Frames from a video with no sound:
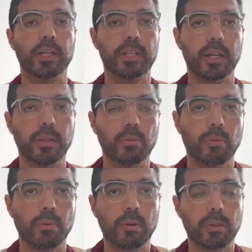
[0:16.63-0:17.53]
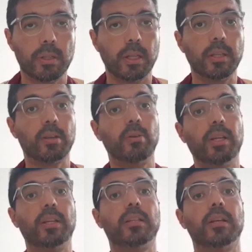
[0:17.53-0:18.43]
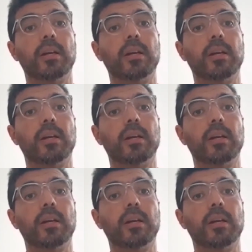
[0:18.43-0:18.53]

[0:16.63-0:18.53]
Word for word: Hajjah, donc c'est-à-dire que l'Eid,